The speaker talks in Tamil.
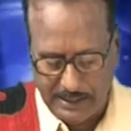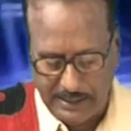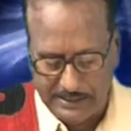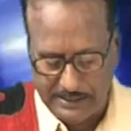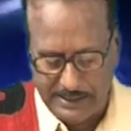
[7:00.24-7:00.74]

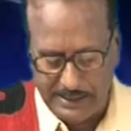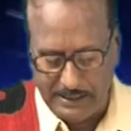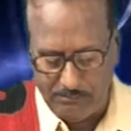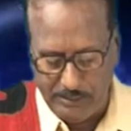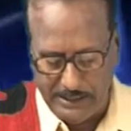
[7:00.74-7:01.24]
அது சீன
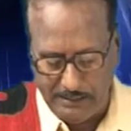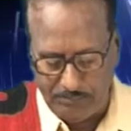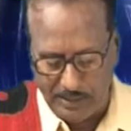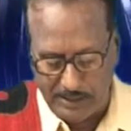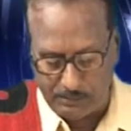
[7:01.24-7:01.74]
மிங்
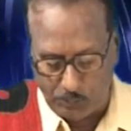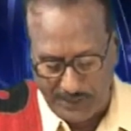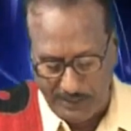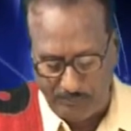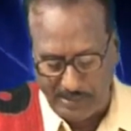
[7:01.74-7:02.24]

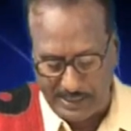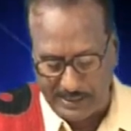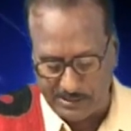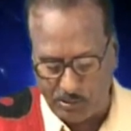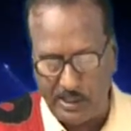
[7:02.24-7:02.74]
குயிங்
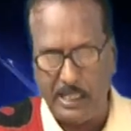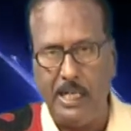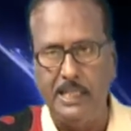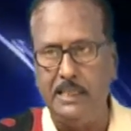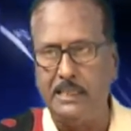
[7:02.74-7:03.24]
பேரரசனுடைய
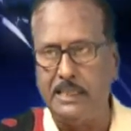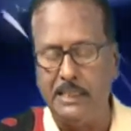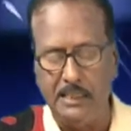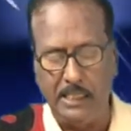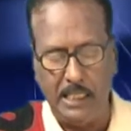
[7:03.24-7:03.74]
ஆயுளுக்கு
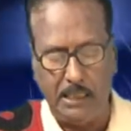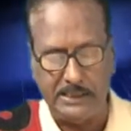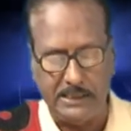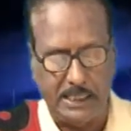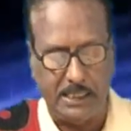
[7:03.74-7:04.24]

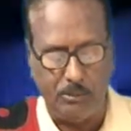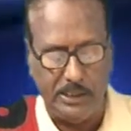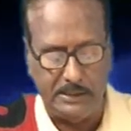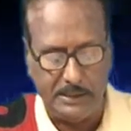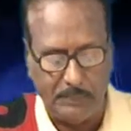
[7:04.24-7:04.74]
ஆபத்தாக
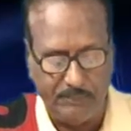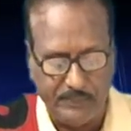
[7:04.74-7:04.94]
முடிந்தது